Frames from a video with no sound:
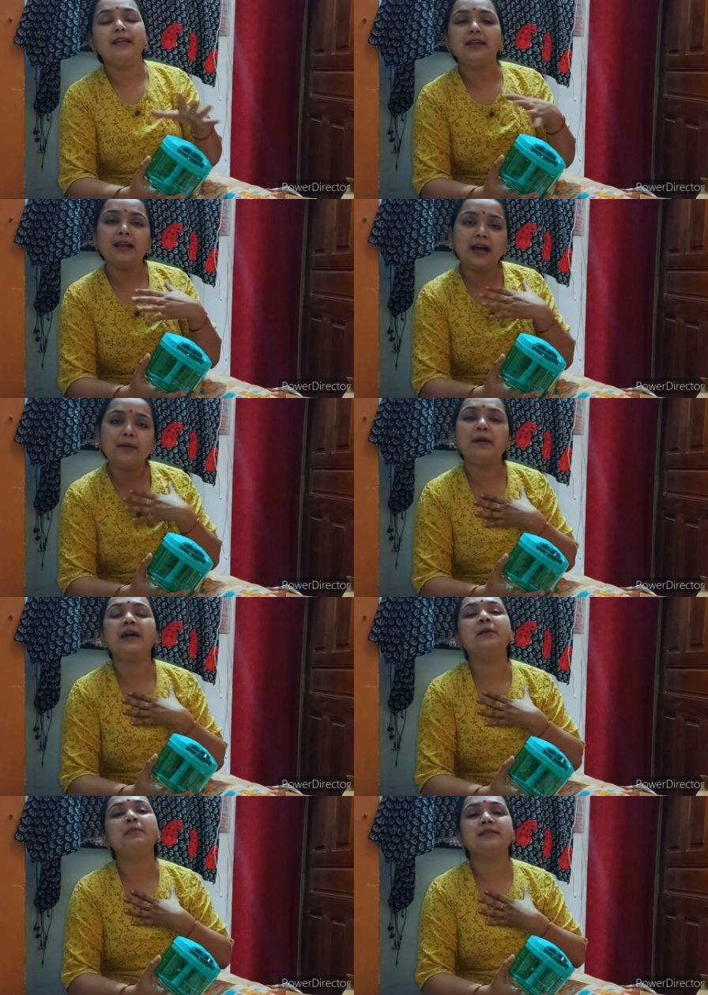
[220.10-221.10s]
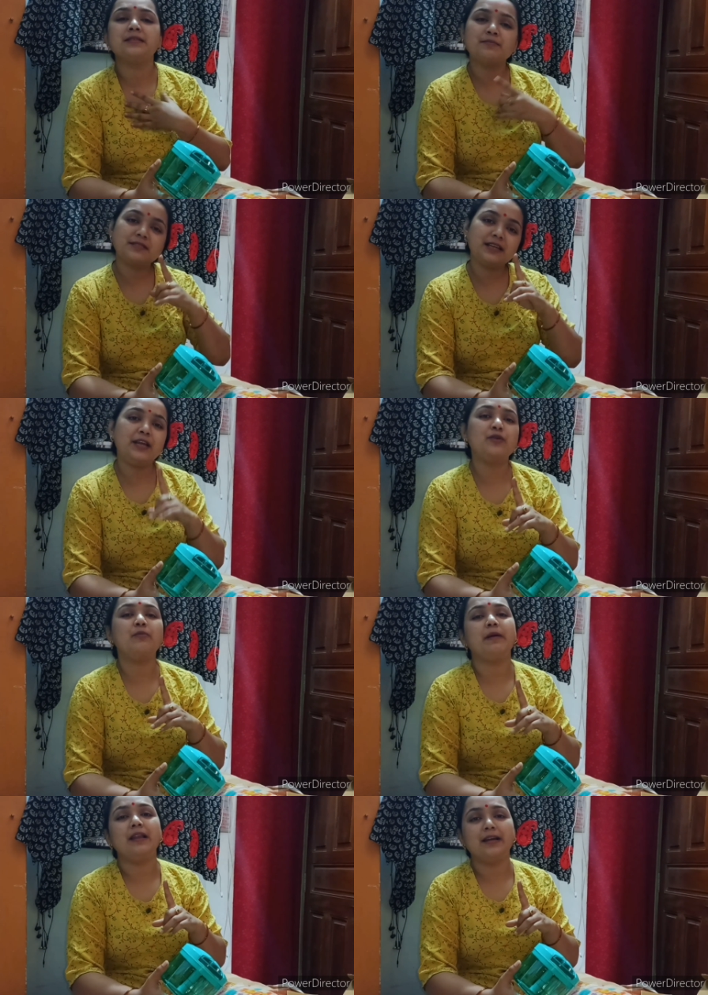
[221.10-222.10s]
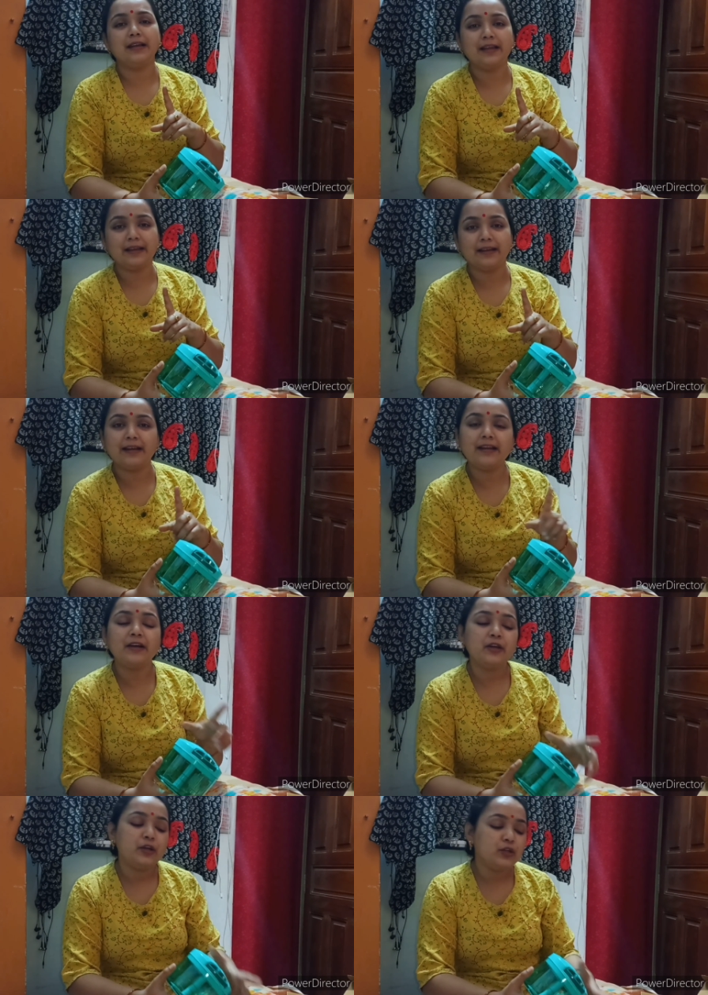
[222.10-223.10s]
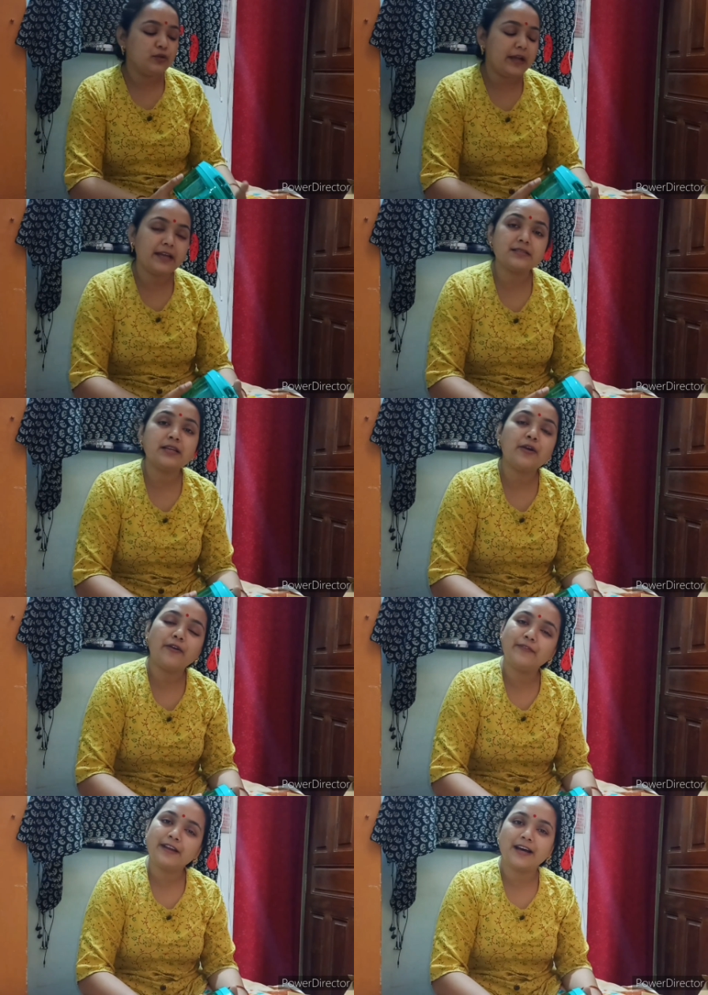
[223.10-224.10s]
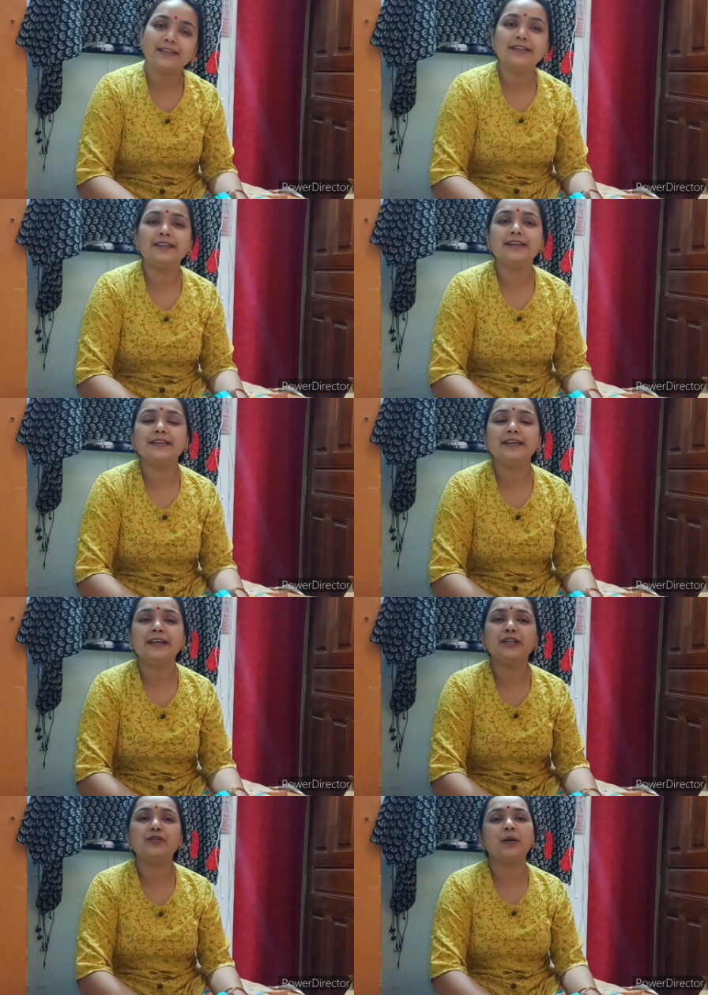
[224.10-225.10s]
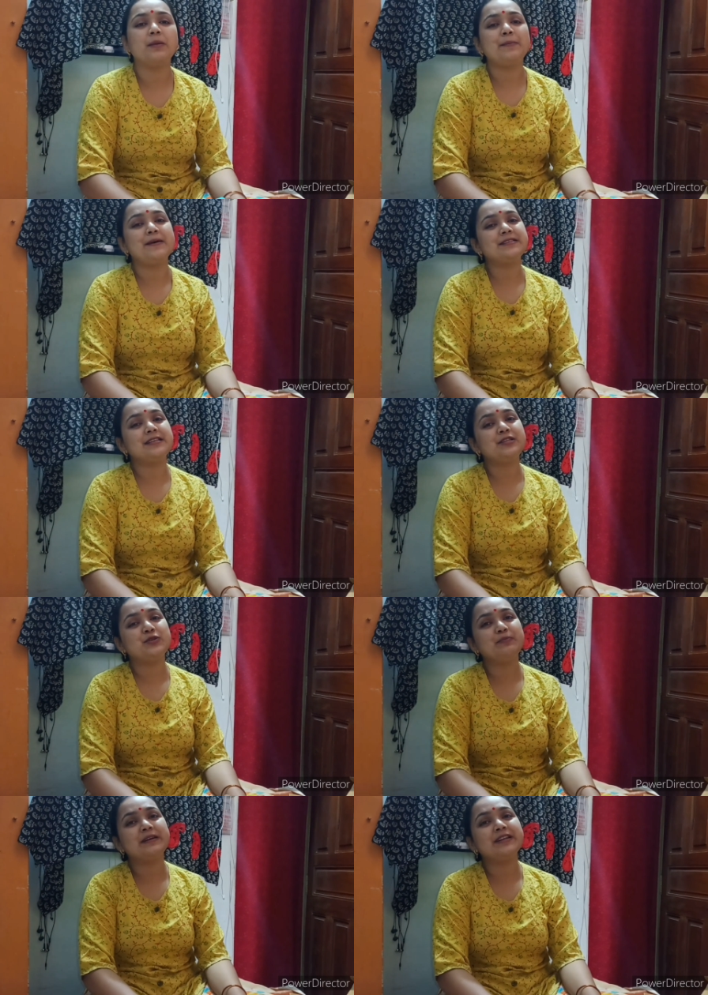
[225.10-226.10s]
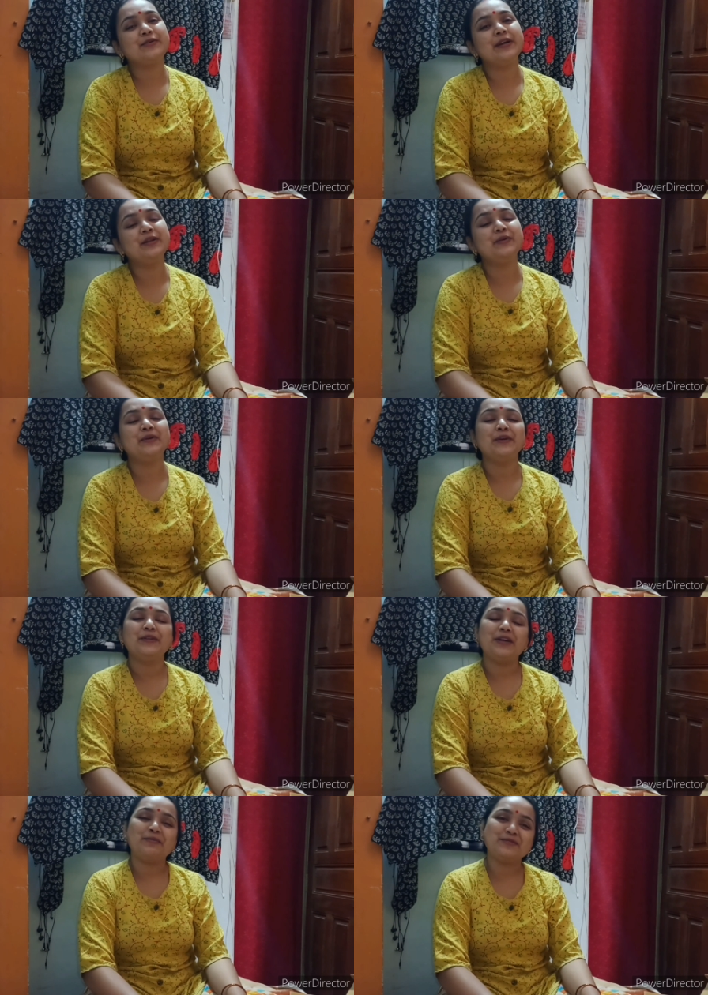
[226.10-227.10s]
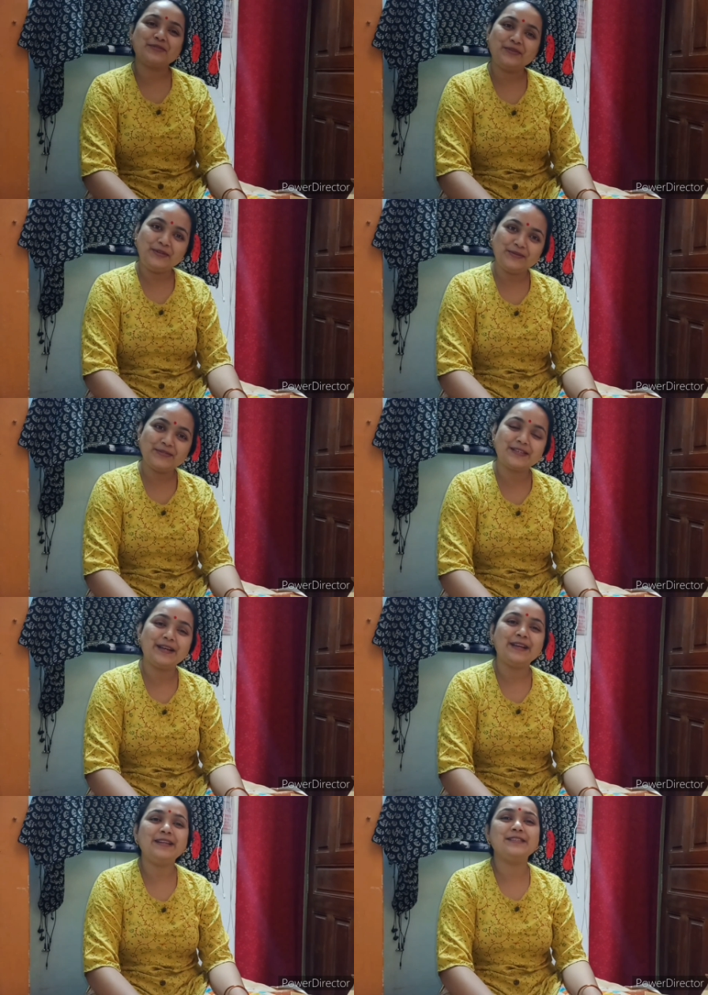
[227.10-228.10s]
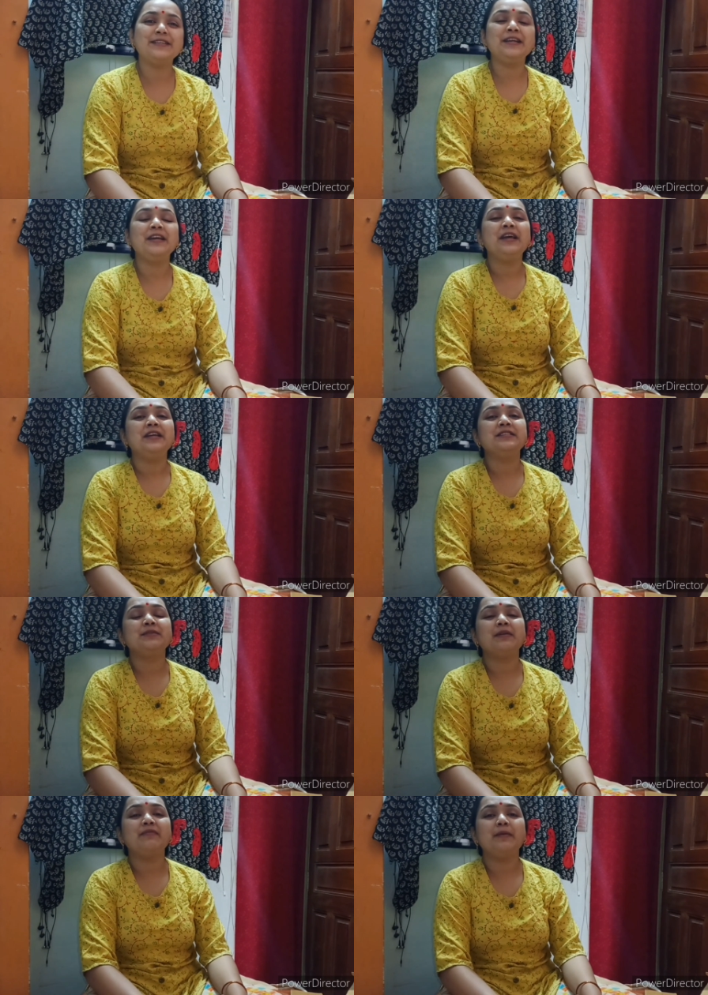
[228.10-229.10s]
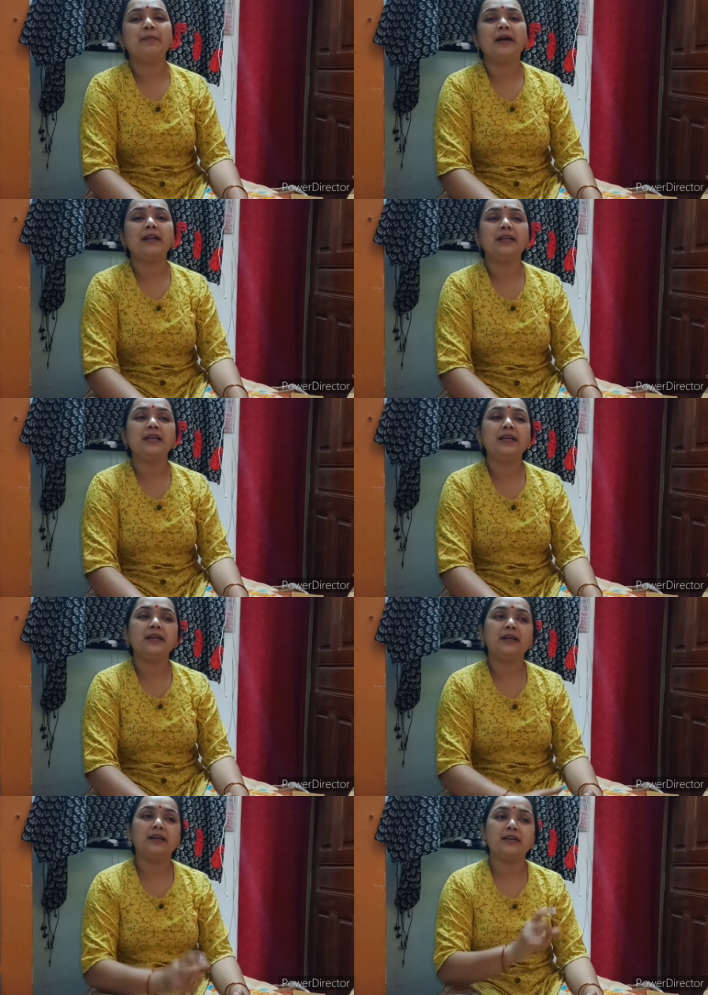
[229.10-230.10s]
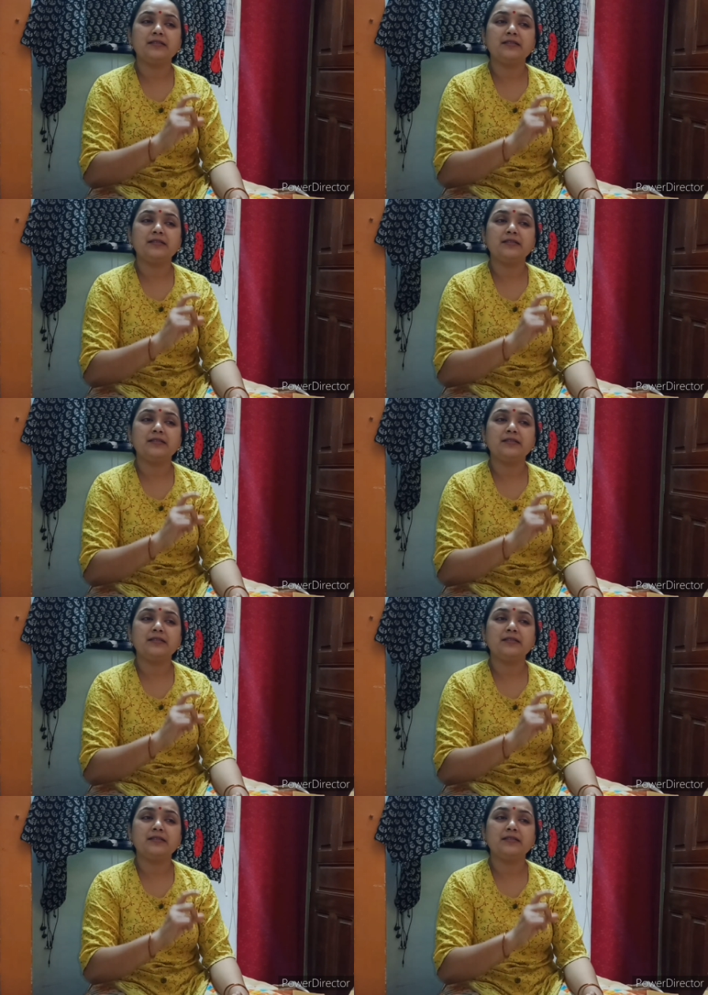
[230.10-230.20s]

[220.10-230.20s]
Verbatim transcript: लेकिन हमारे पैसे बस एक रुपया लगे हैं है ना तो ऐसे ऑफ़र आते रहते हैं तो आपके पास यदि सुपर कॉइन हो तो आप उसको यूज़ कर लीजिए जब आप फ्लिपकार्ट की